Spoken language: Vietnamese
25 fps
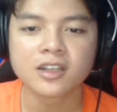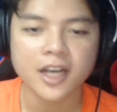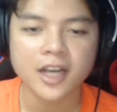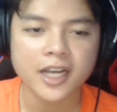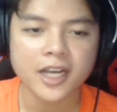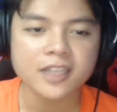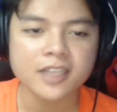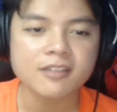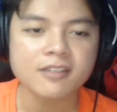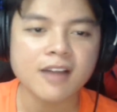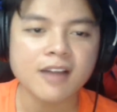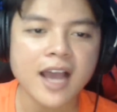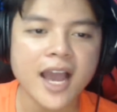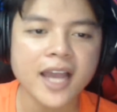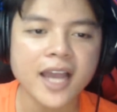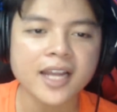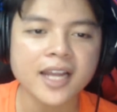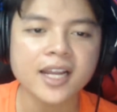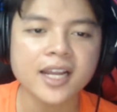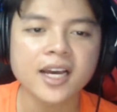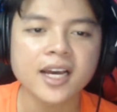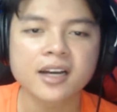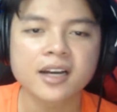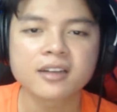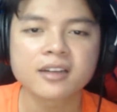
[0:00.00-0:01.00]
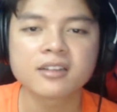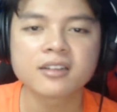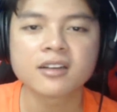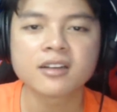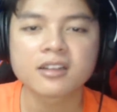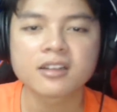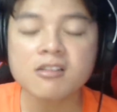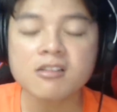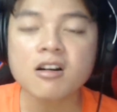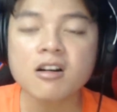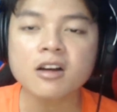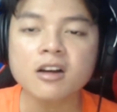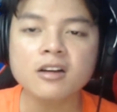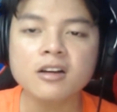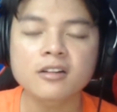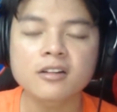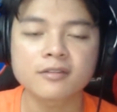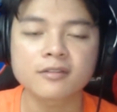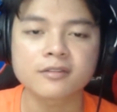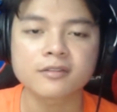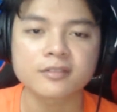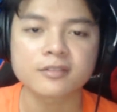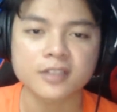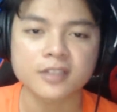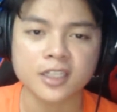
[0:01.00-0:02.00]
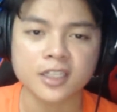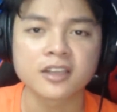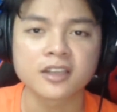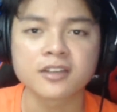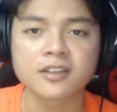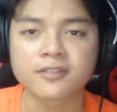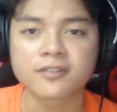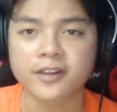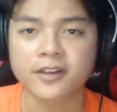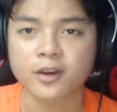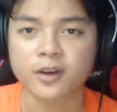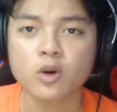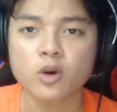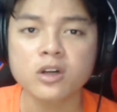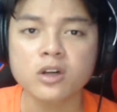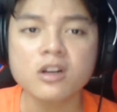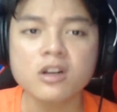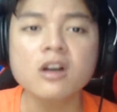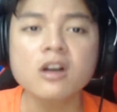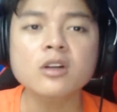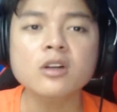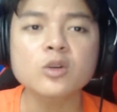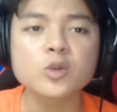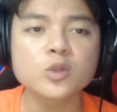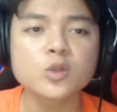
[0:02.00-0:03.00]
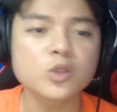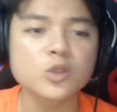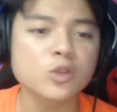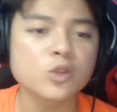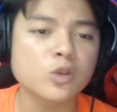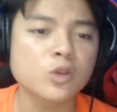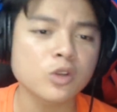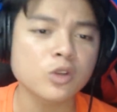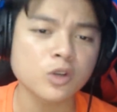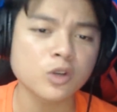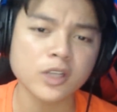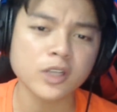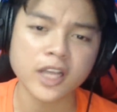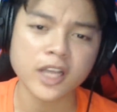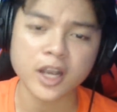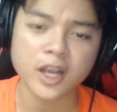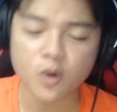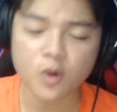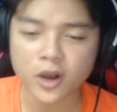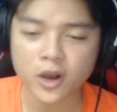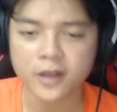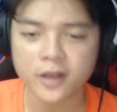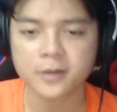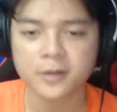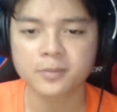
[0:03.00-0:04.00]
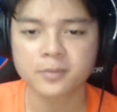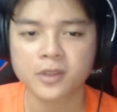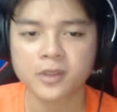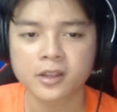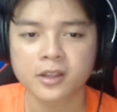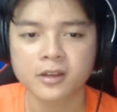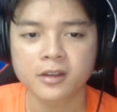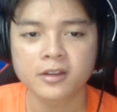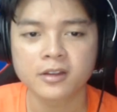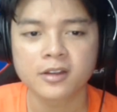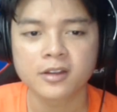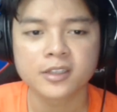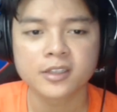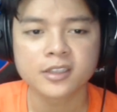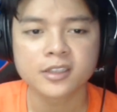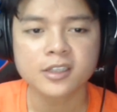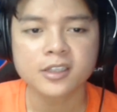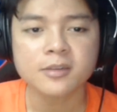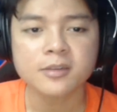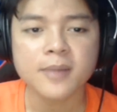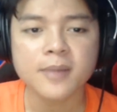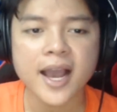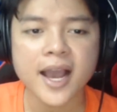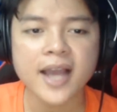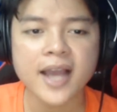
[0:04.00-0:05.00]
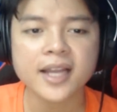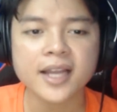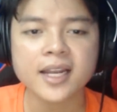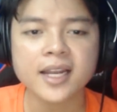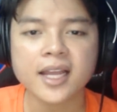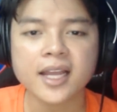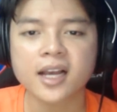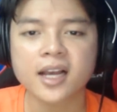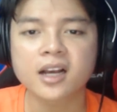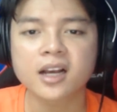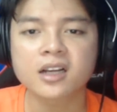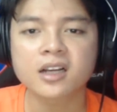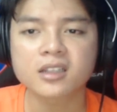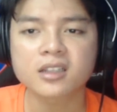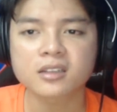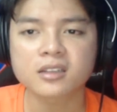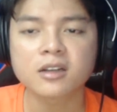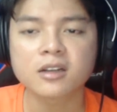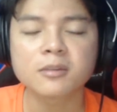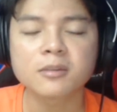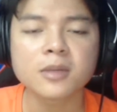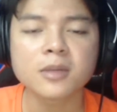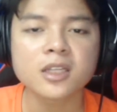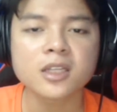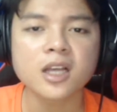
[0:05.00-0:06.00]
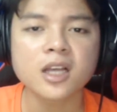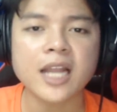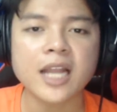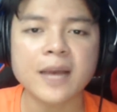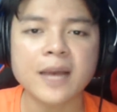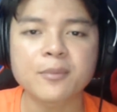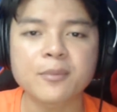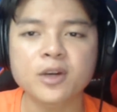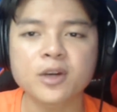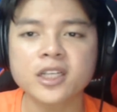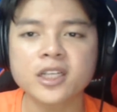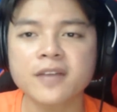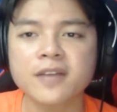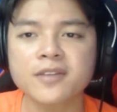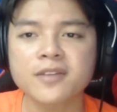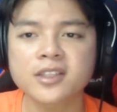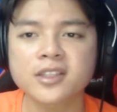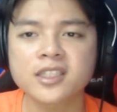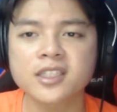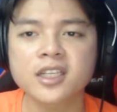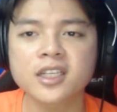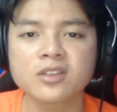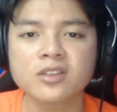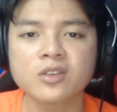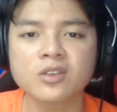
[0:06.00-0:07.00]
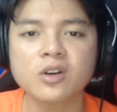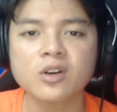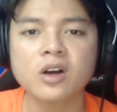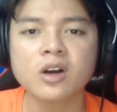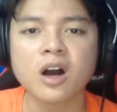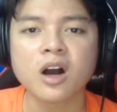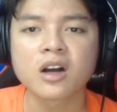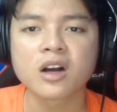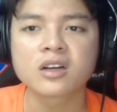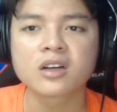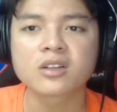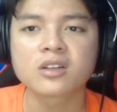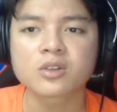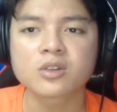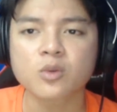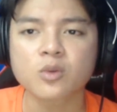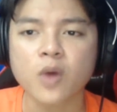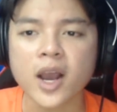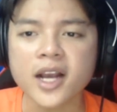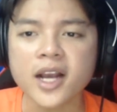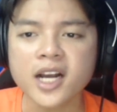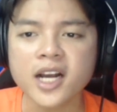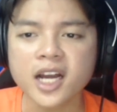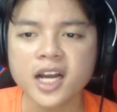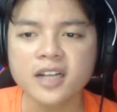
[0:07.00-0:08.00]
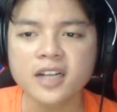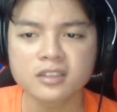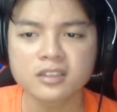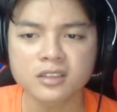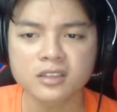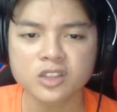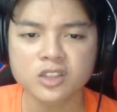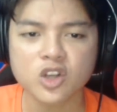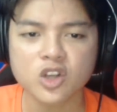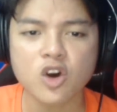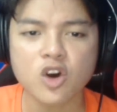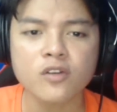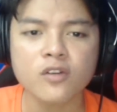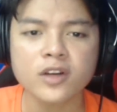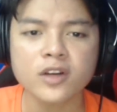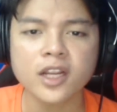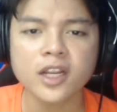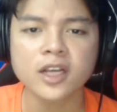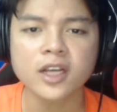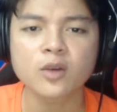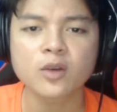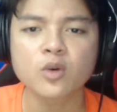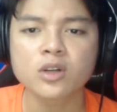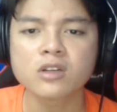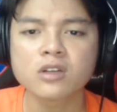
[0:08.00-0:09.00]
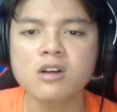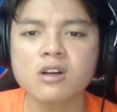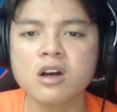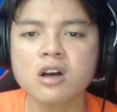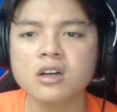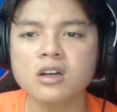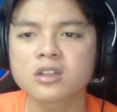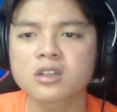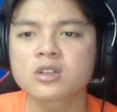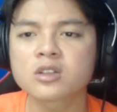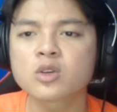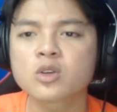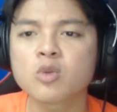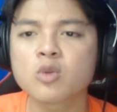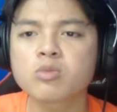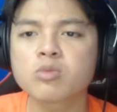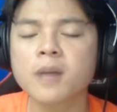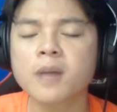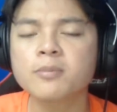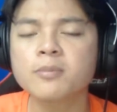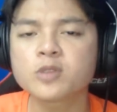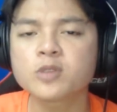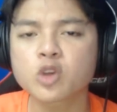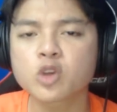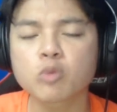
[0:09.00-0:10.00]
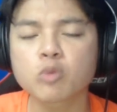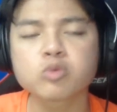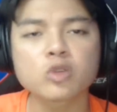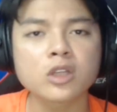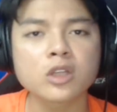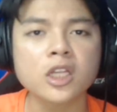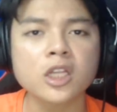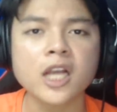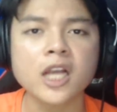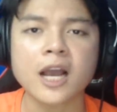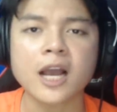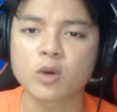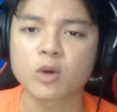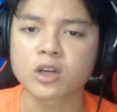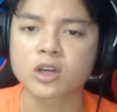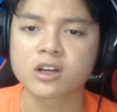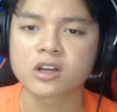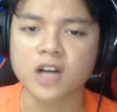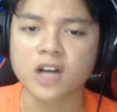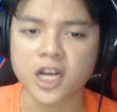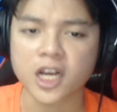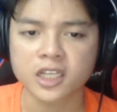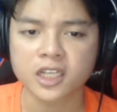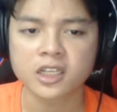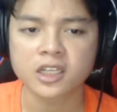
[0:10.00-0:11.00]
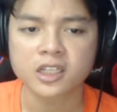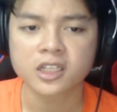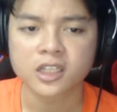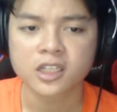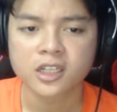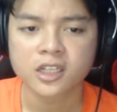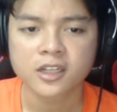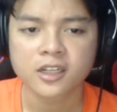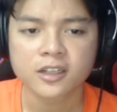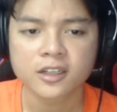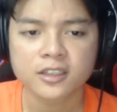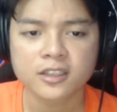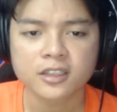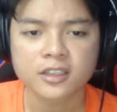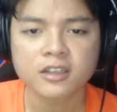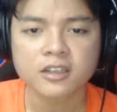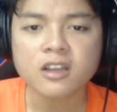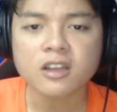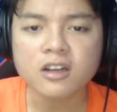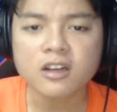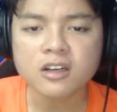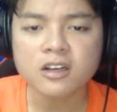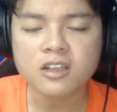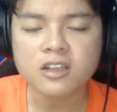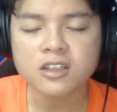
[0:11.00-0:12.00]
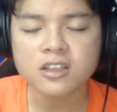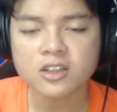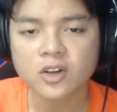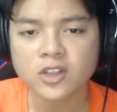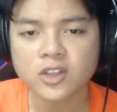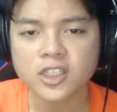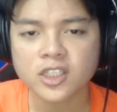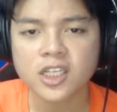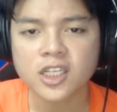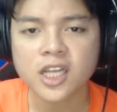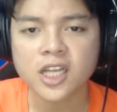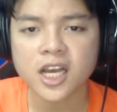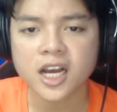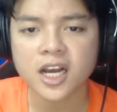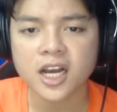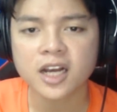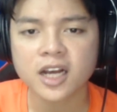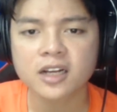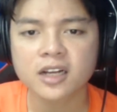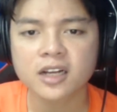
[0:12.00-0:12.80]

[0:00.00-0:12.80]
Cái thứ hai là nước thì phải uống nước đun sôi để nguội thứ ba là đừng bao giờ làm một cái nhà vệ sinh nó ở quá gần so với lại nguồn nước cung cấp chung cho tất cả mọi người thứ tư đó chính là